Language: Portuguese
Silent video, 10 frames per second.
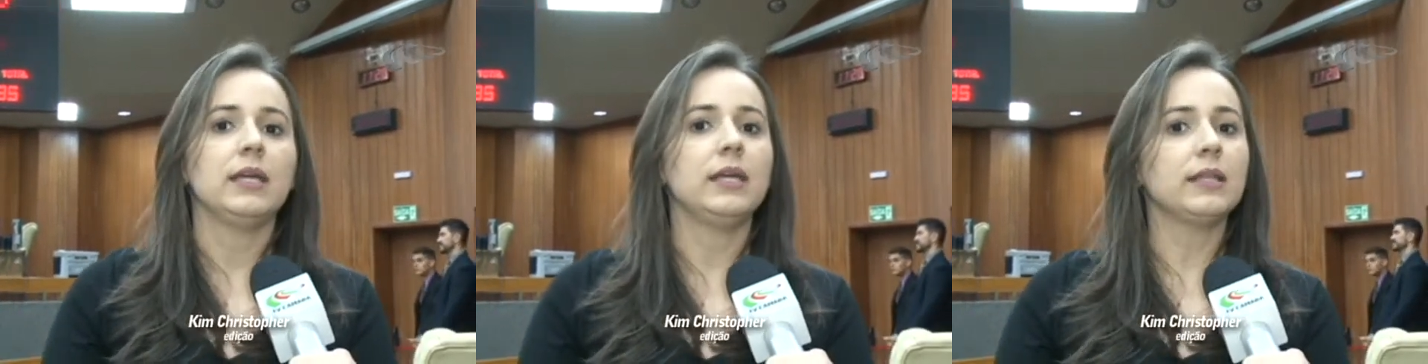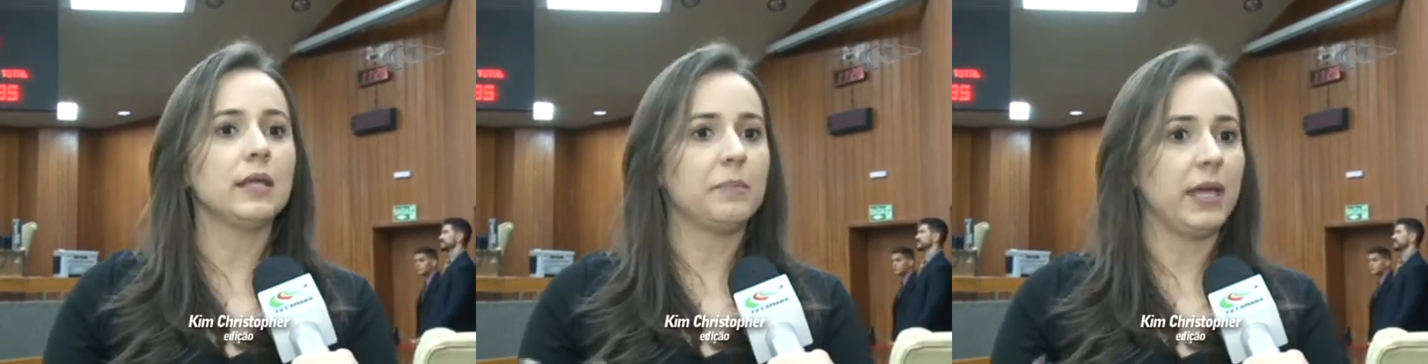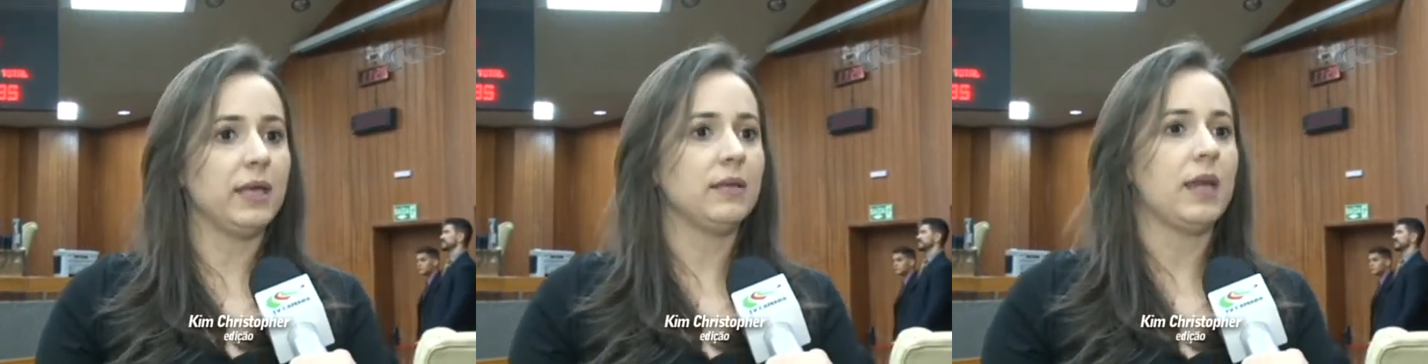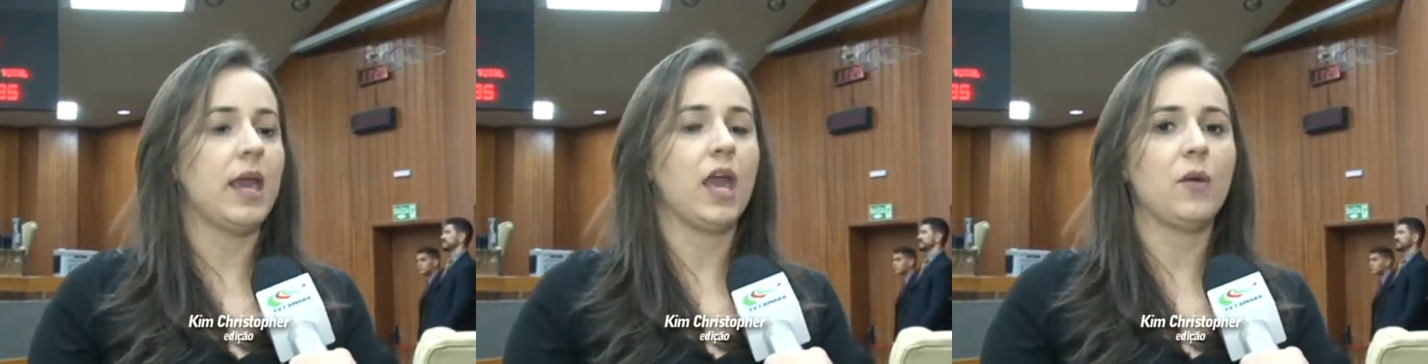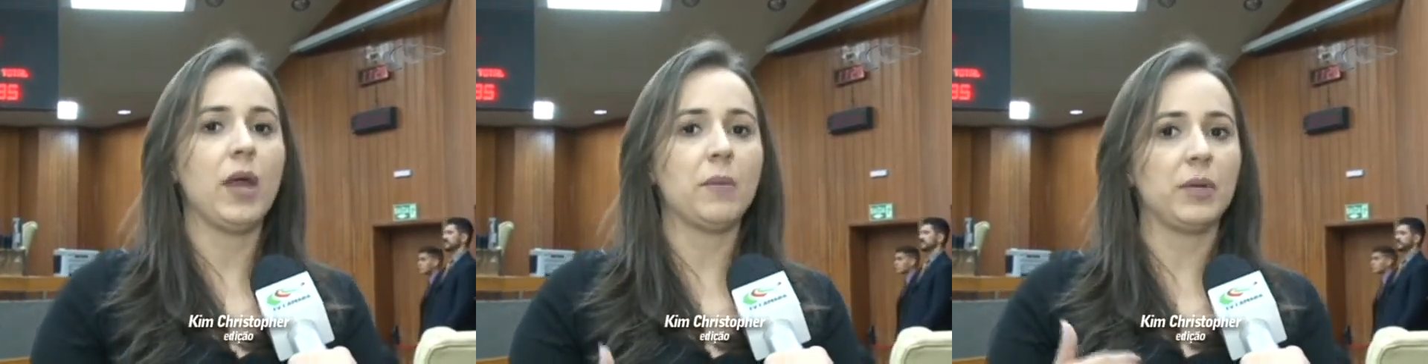e também
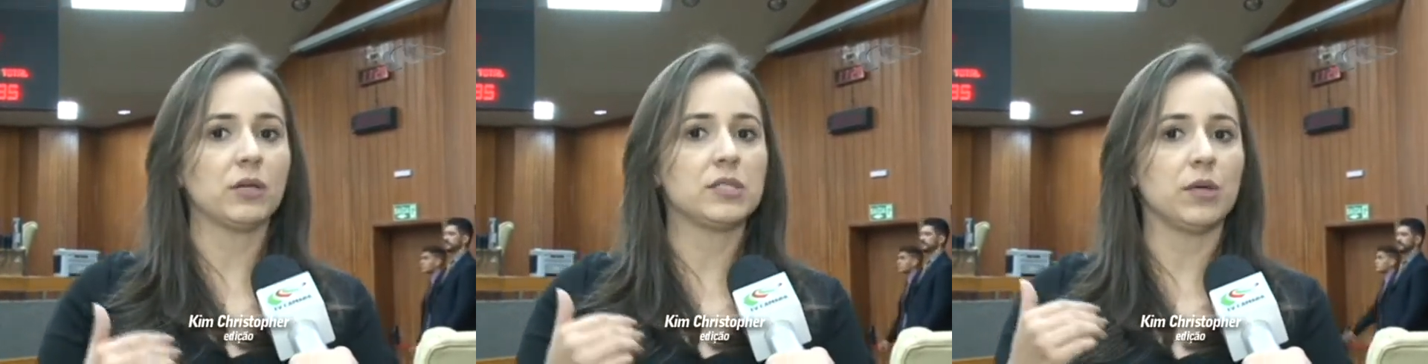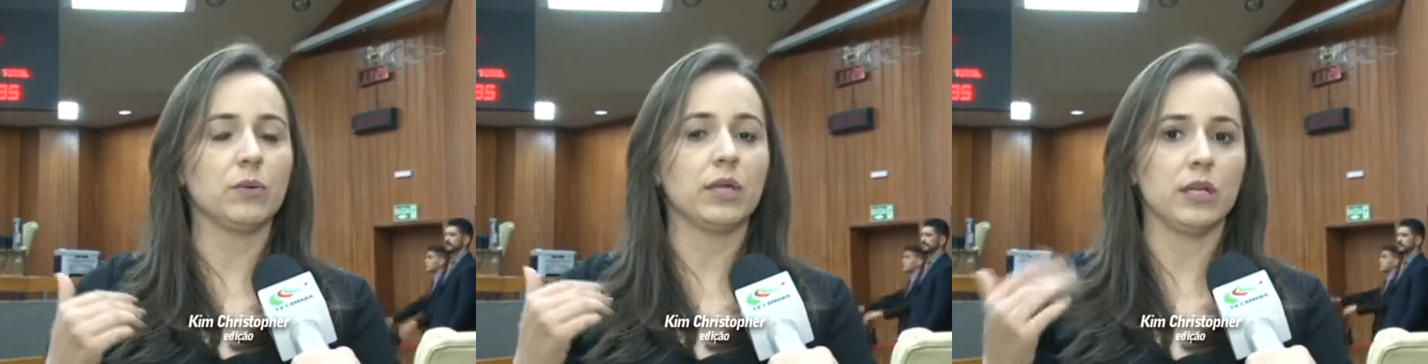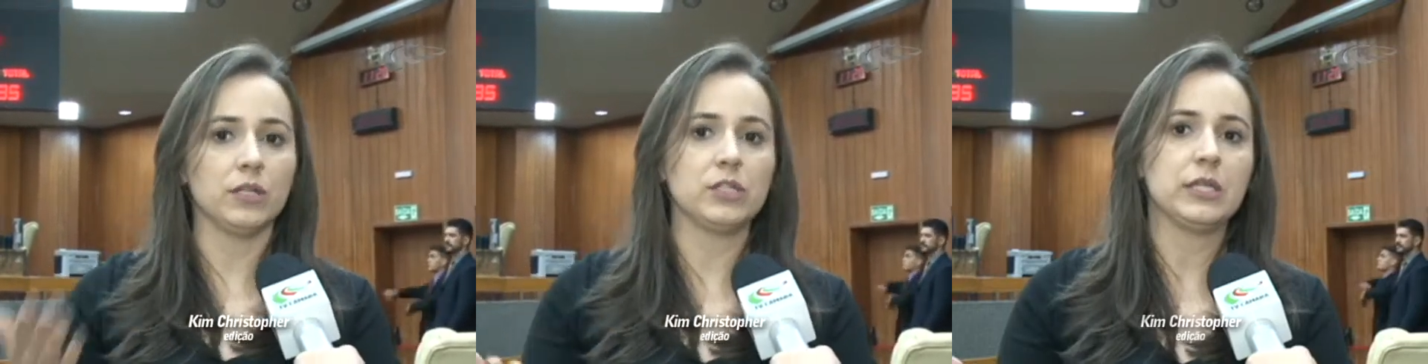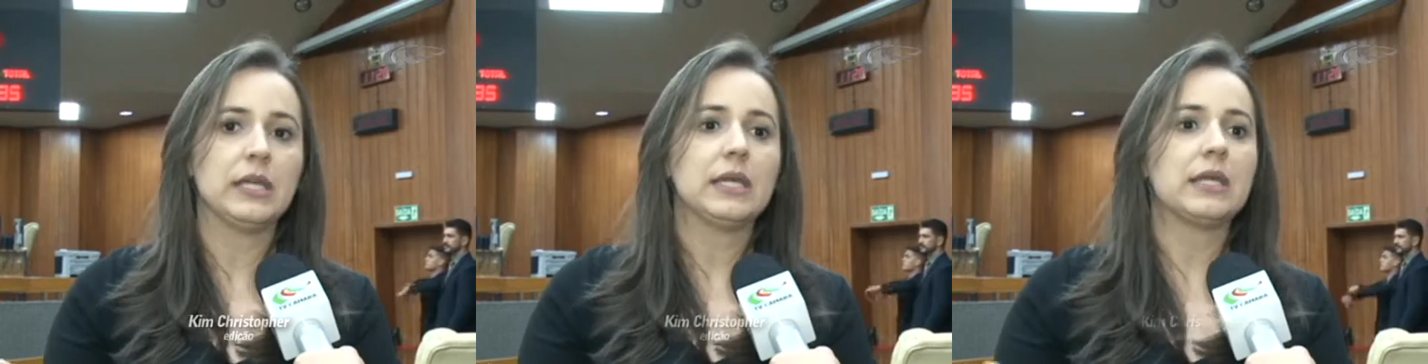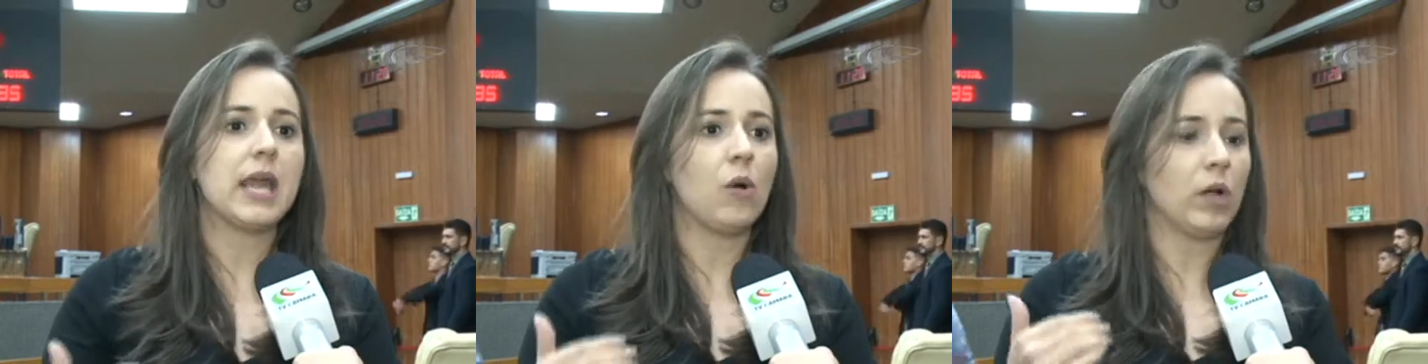é uma repercussão grande
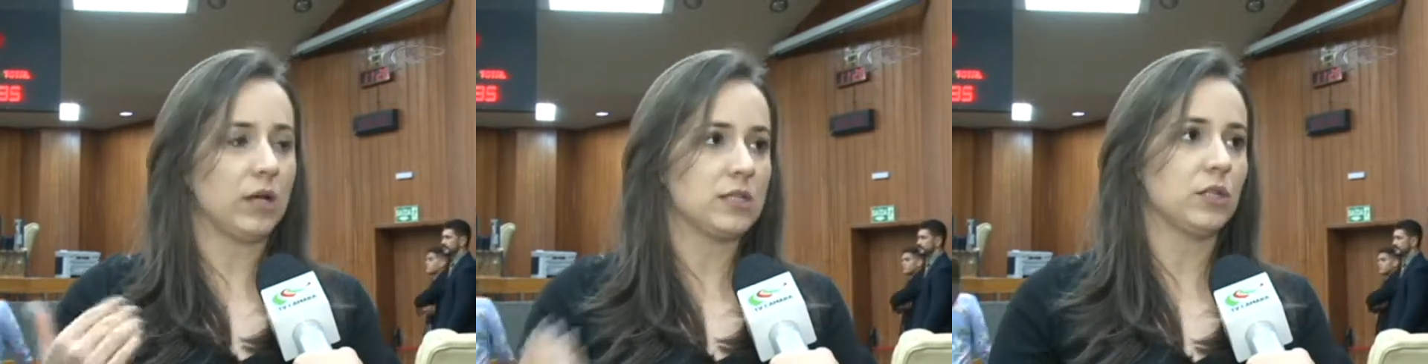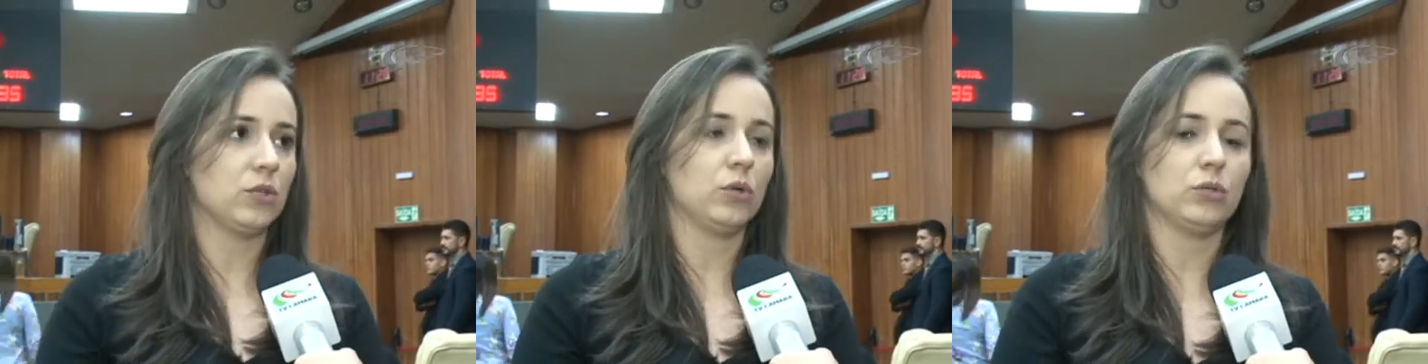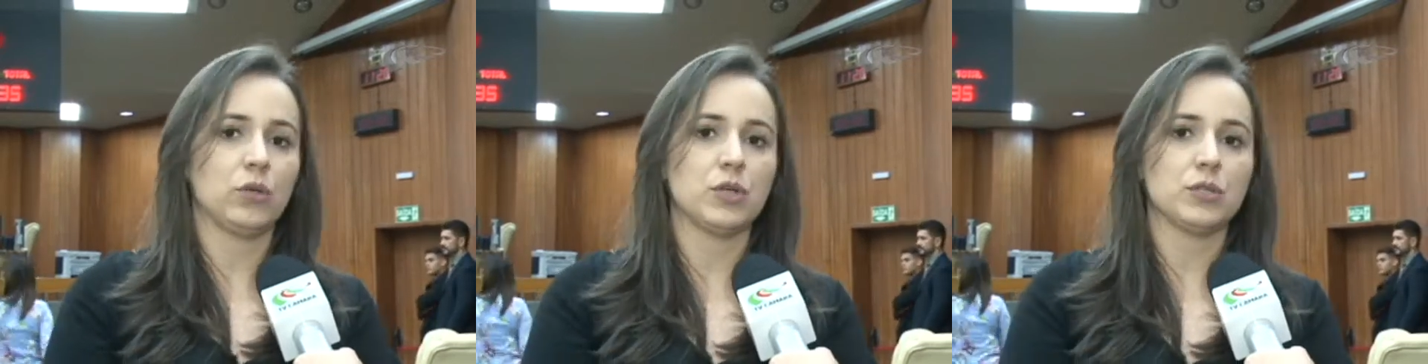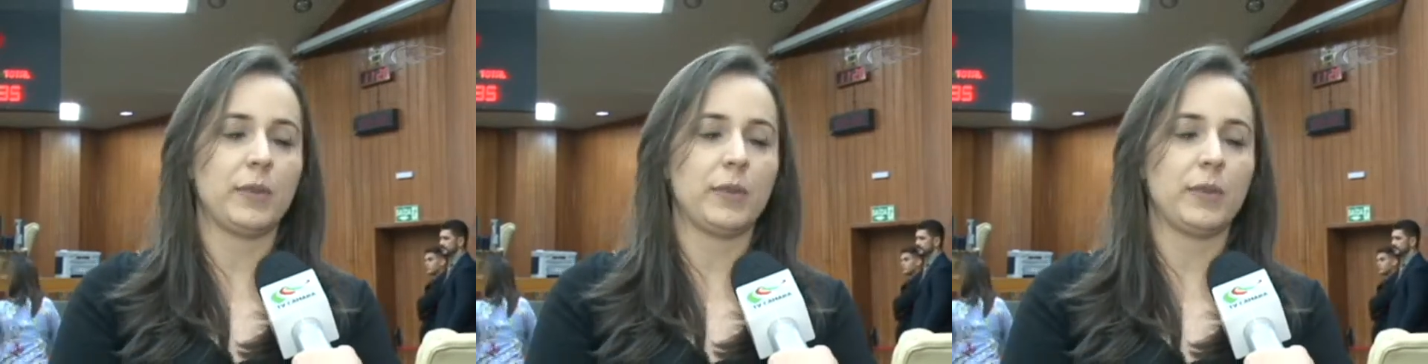que alcança todo o nosso